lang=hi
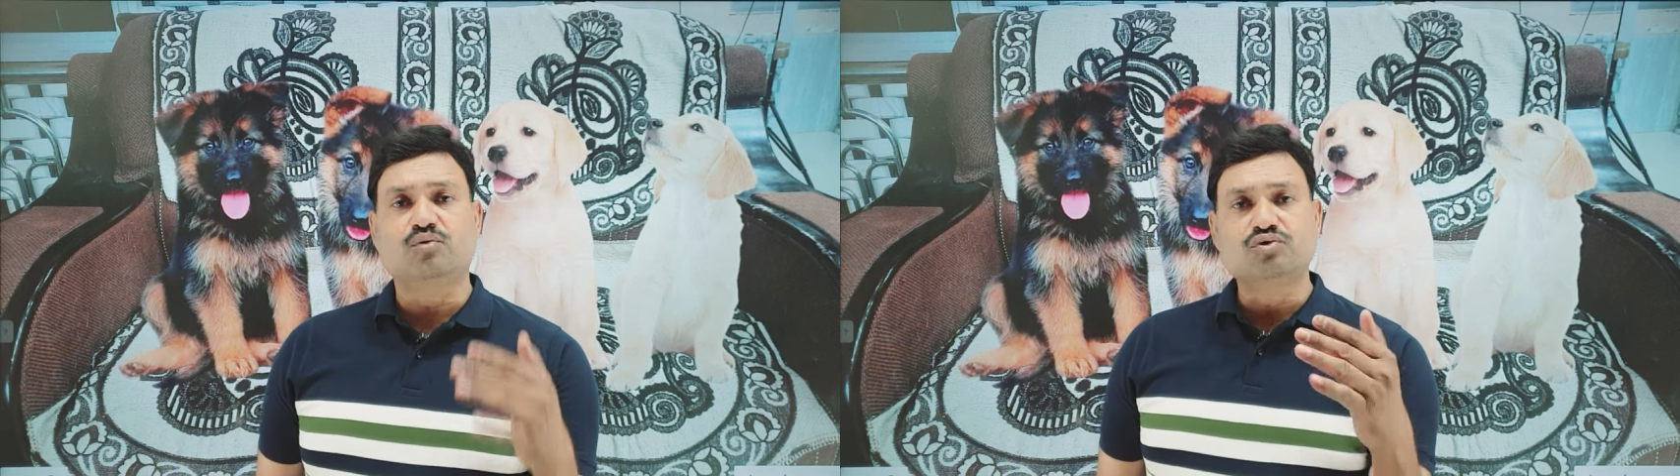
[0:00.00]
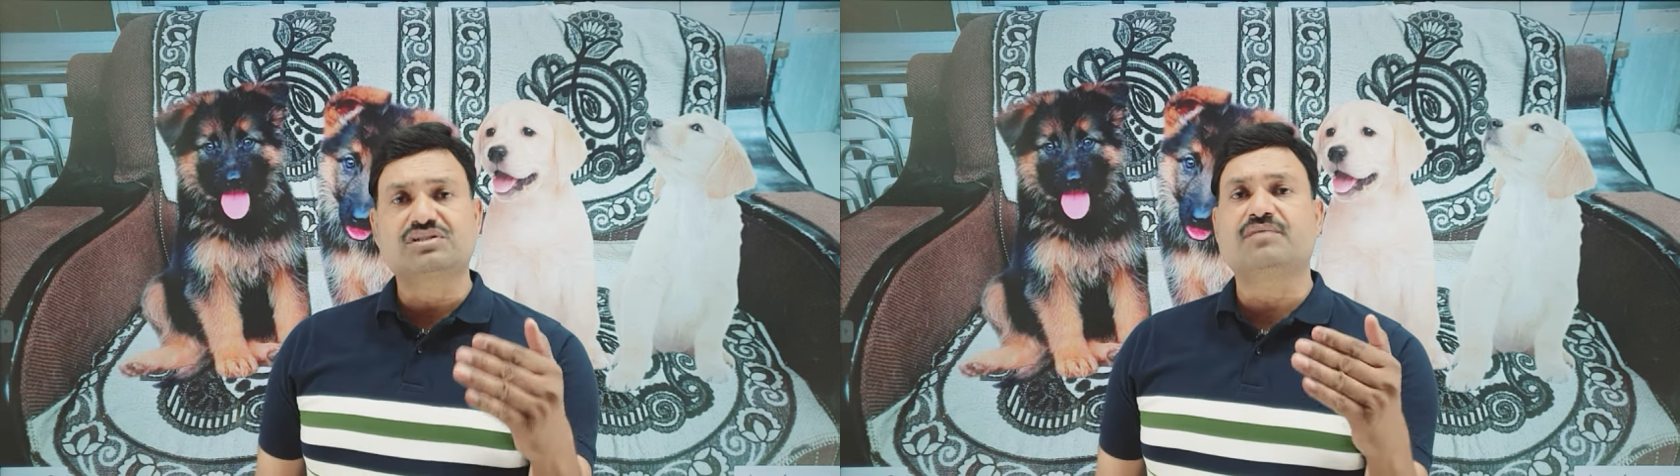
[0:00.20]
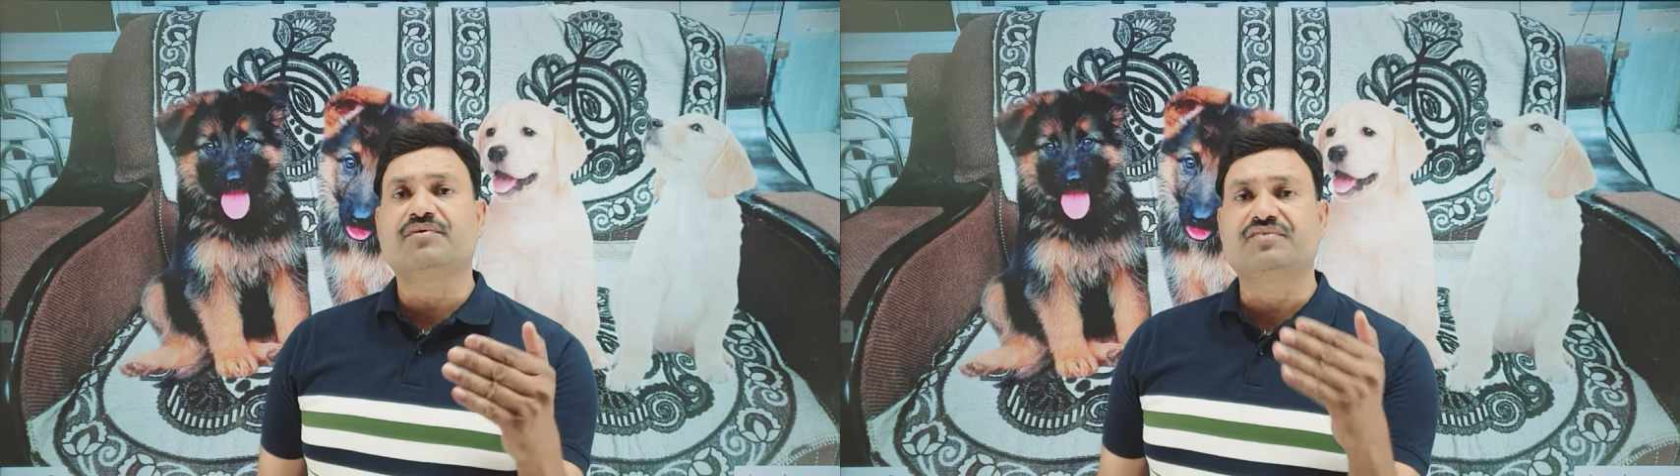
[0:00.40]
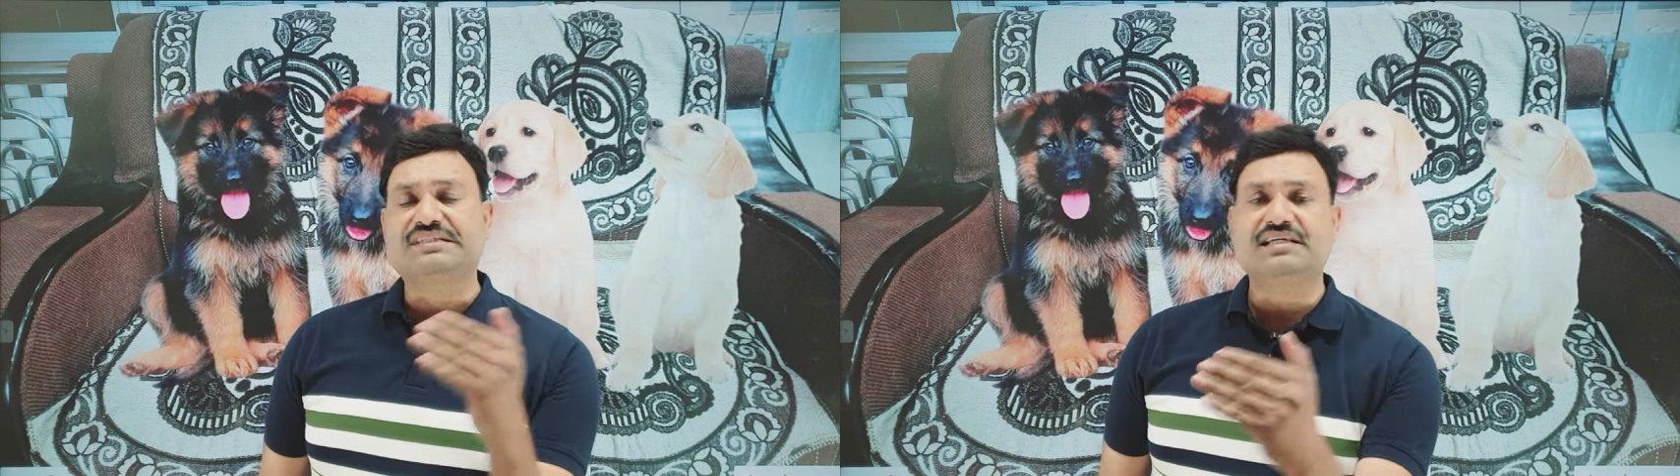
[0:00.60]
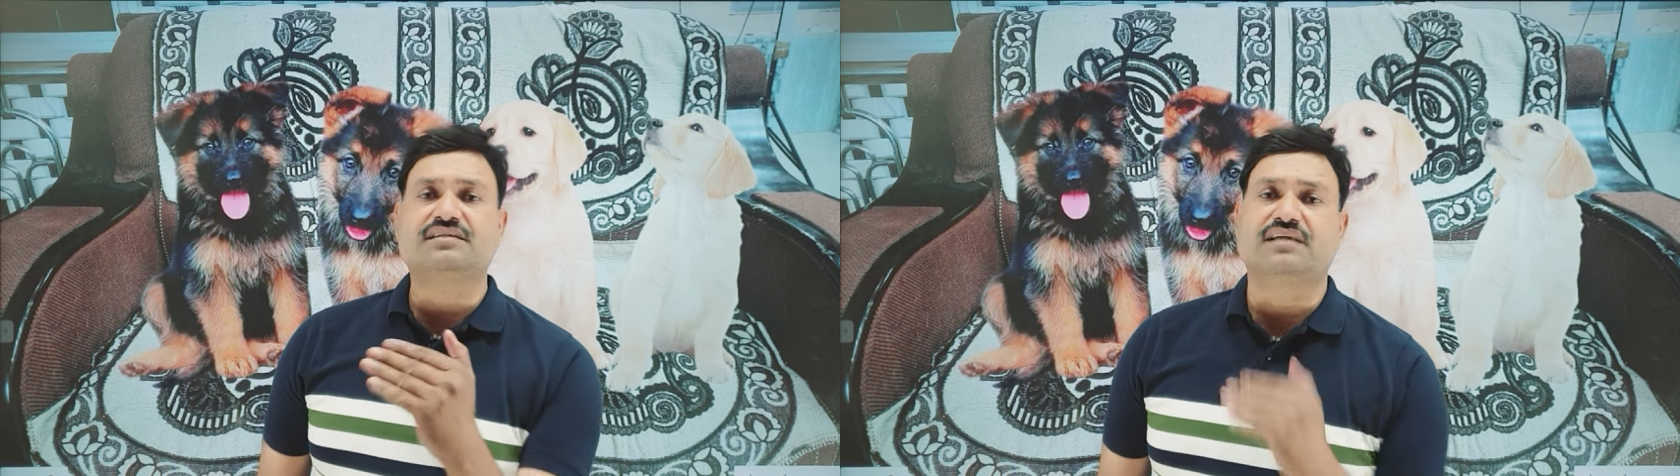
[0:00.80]
उस समय
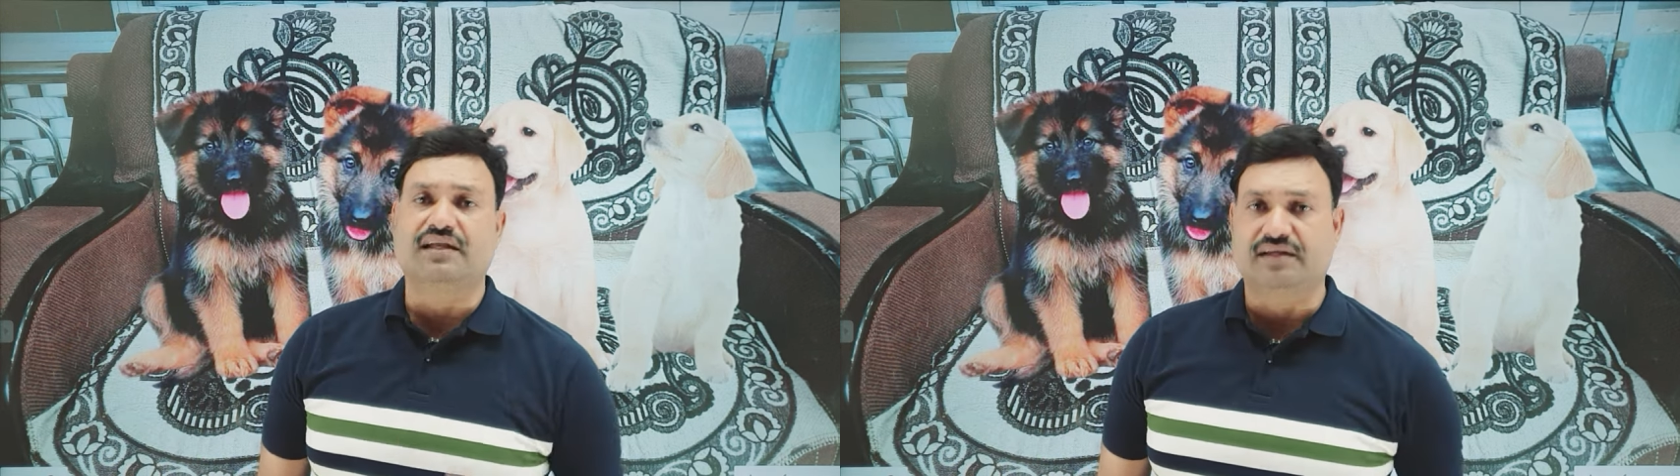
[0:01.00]
विशेष ध्यान